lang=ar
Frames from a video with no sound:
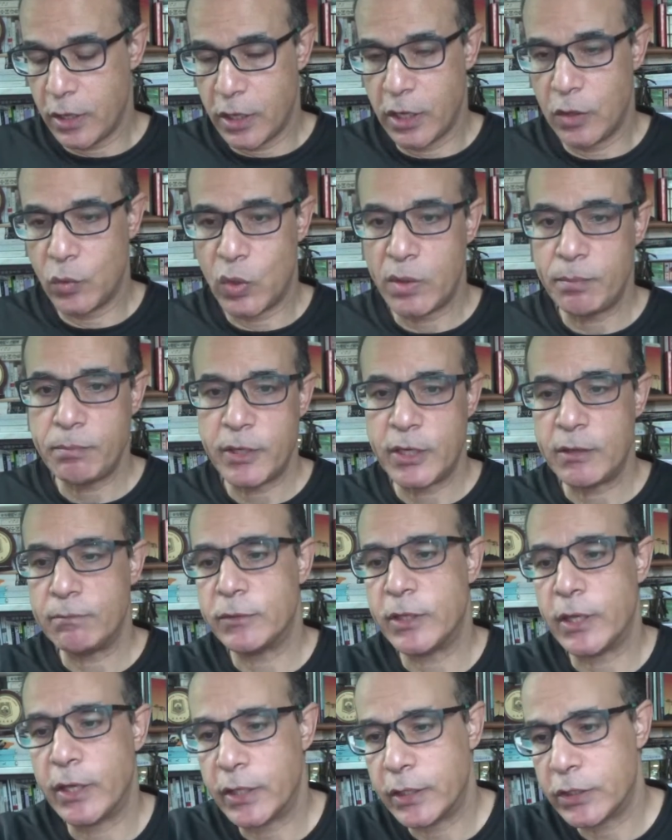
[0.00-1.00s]
المهم
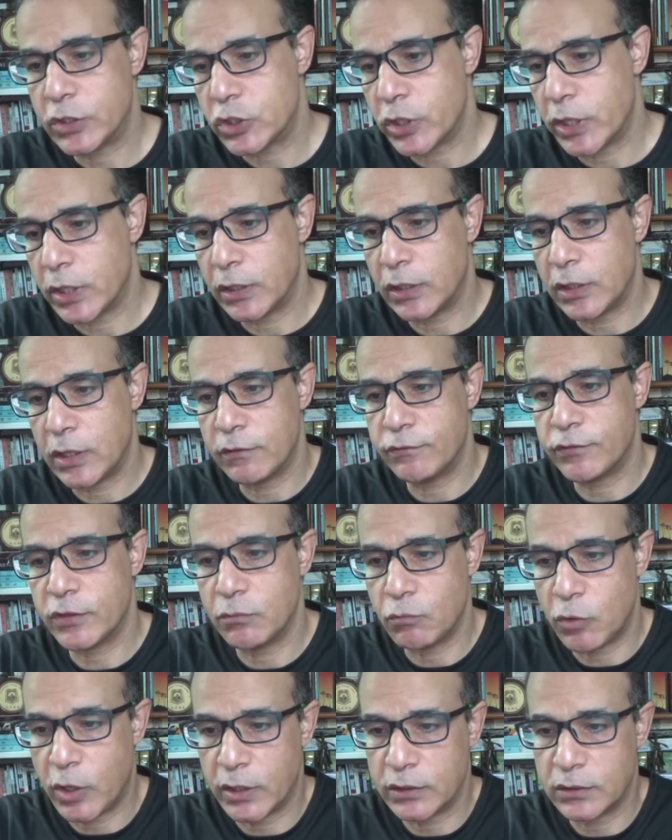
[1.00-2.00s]
نبدا ان شاء الله في
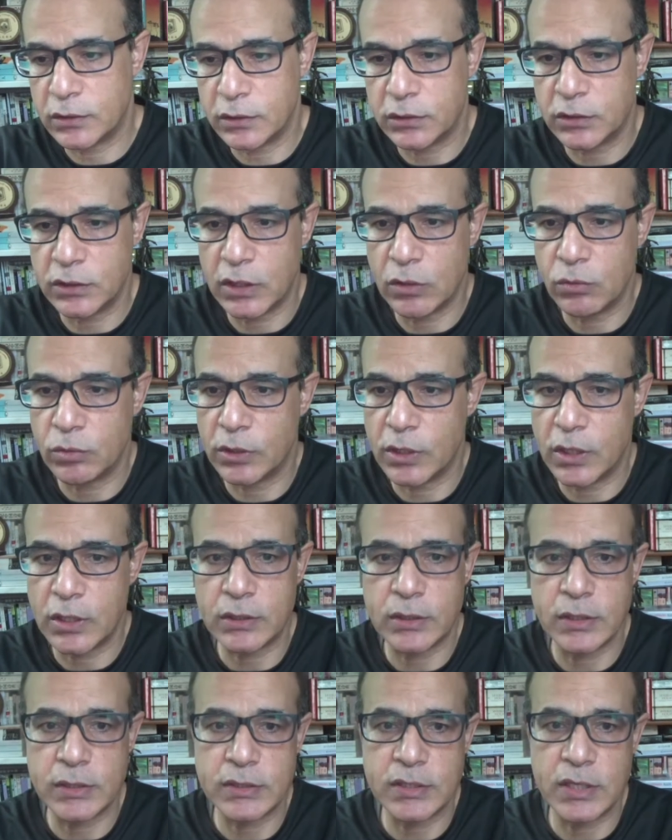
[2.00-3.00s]
محاضرتنا
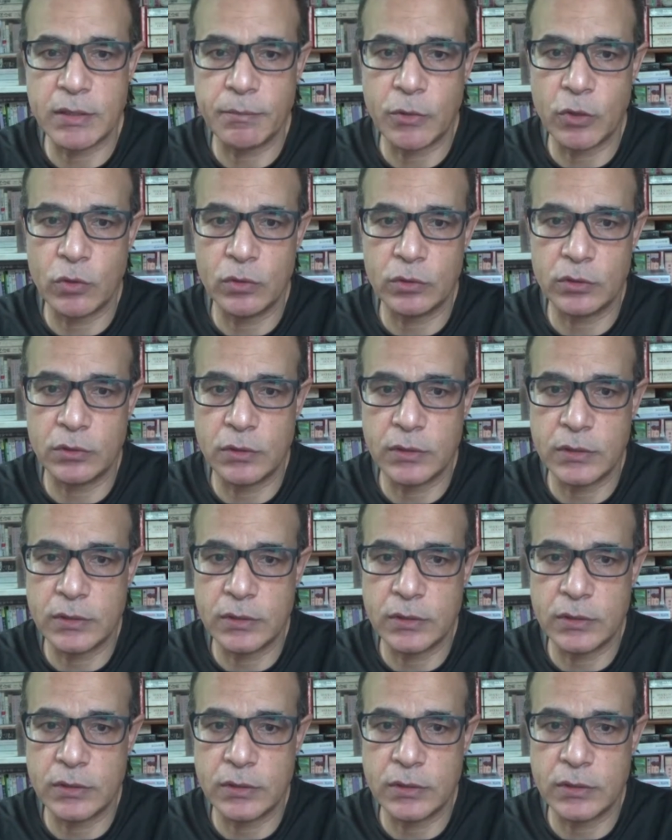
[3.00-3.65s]
والنهارده زي ما قلت